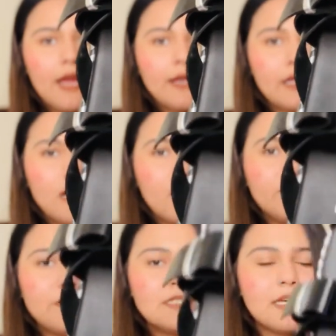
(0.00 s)
एंड
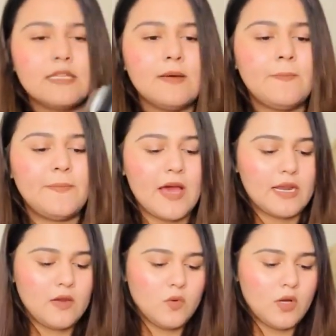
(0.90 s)
काफ़ी ज़्यादा
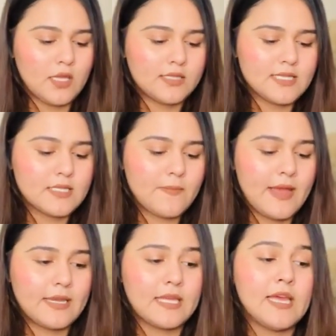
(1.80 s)
प्यारा लुक आता है इसे
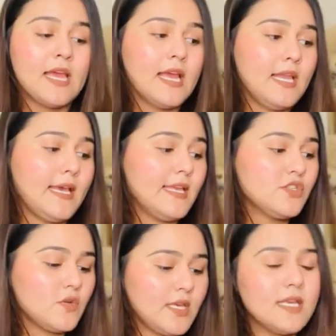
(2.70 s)
पहन के लेकिन
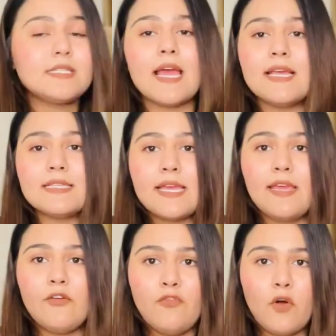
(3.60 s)
जो ये साइज़ है
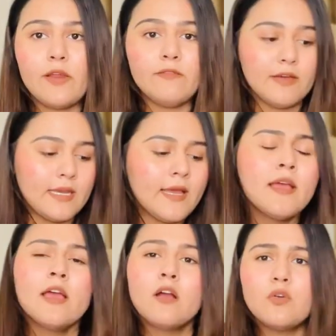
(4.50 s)
ये फोर्टी वन है
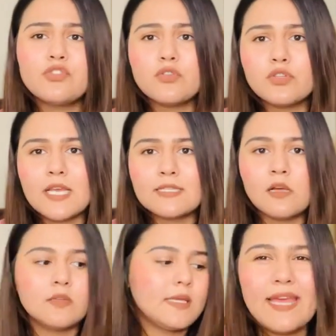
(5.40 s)
कुछ कुछ ऐसा
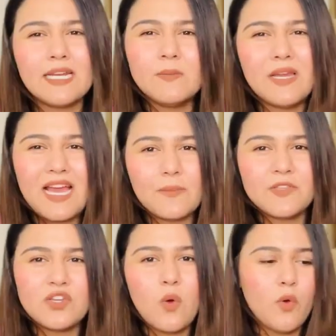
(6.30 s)
होता है एक नंबर आगे
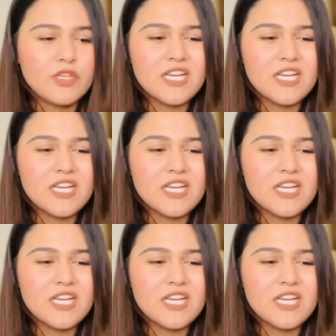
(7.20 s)
पीछे हो ही